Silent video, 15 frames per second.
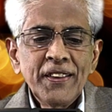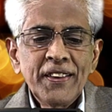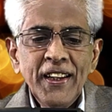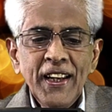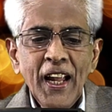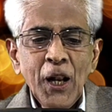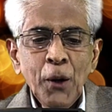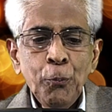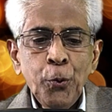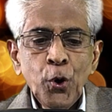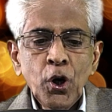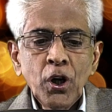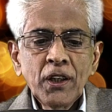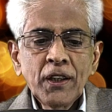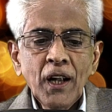திணற்
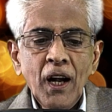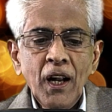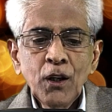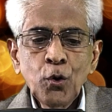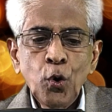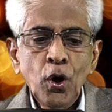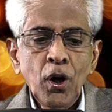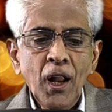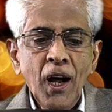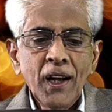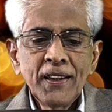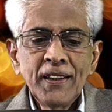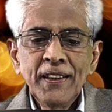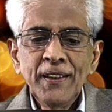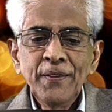பொருட்டால்
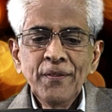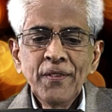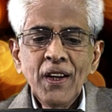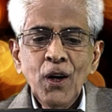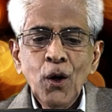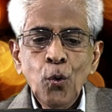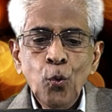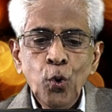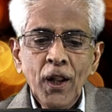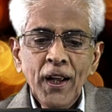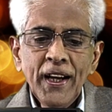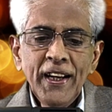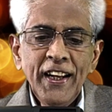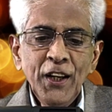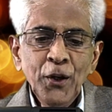கொல்லாது
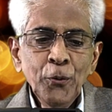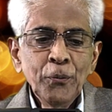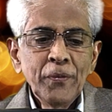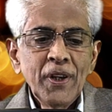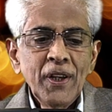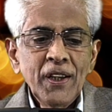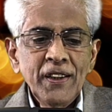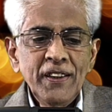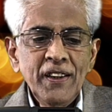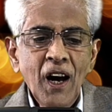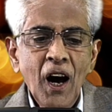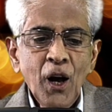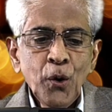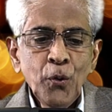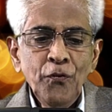உலகெனினும்
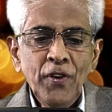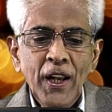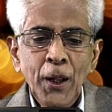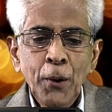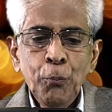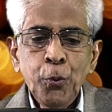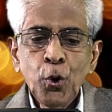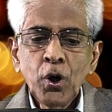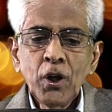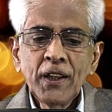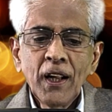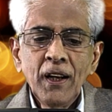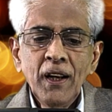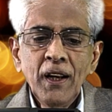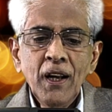யாரும் விலை
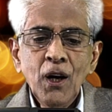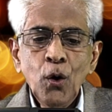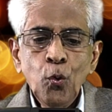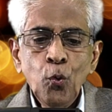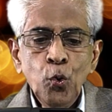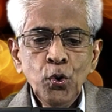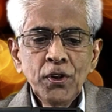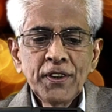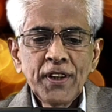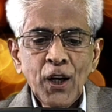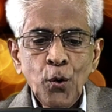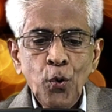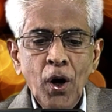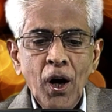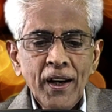பொருட்டல் ஊன்
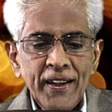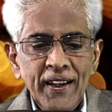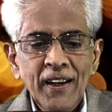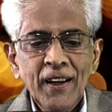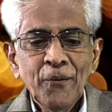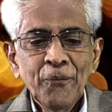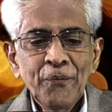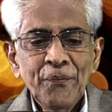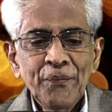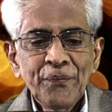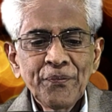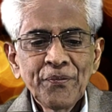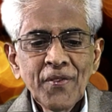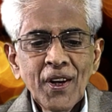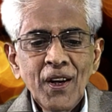தருவாரில்
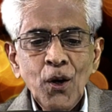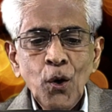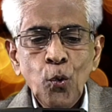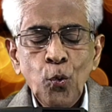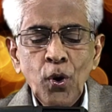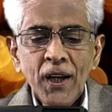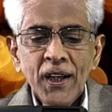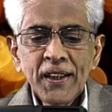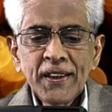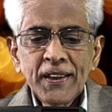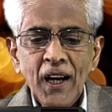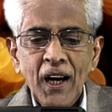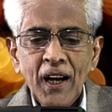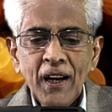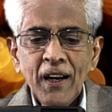
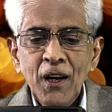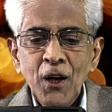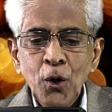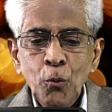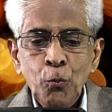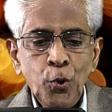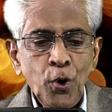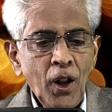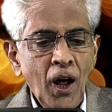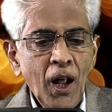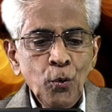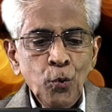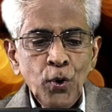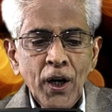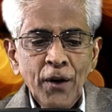உலகத்தார்
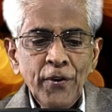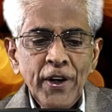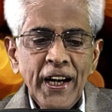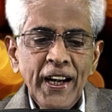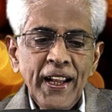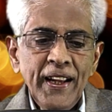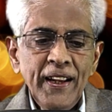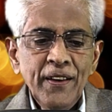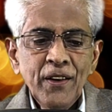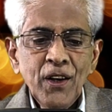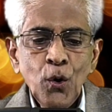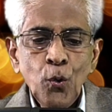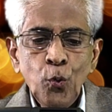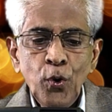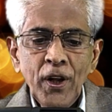புலால் உண்ணமெண்டி
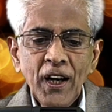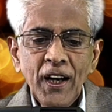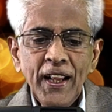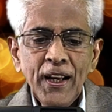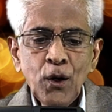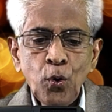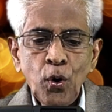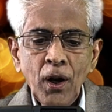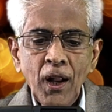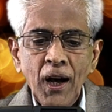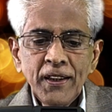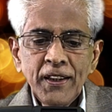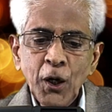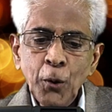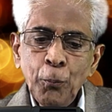உயிர்களை
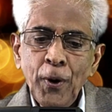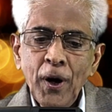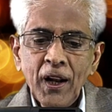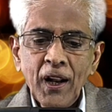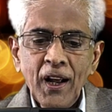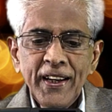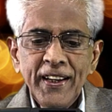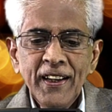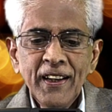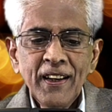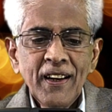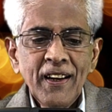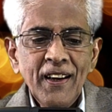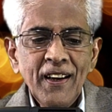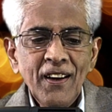கொல்லாதிருப்பாராயின்
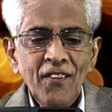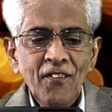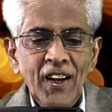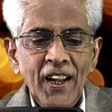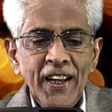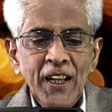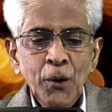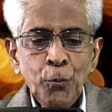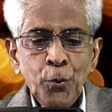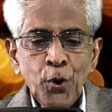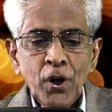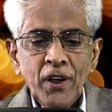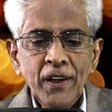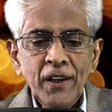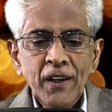விலையின்
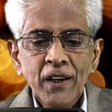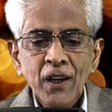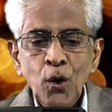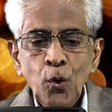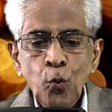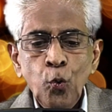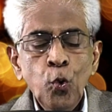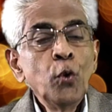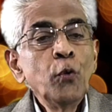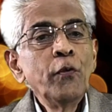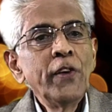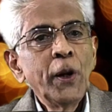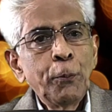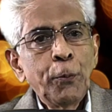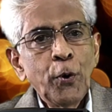பொருட்டு ஊன்
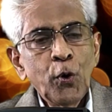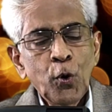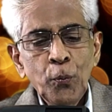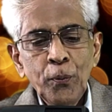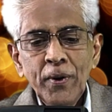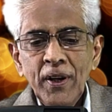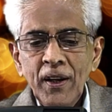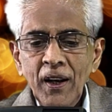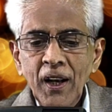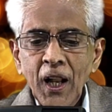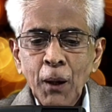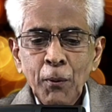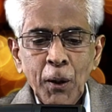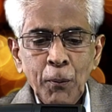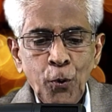இருப்பவரும்
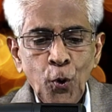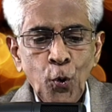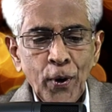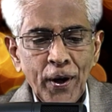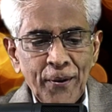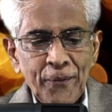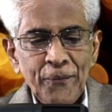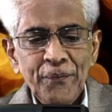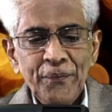இல்லாமல் போவன்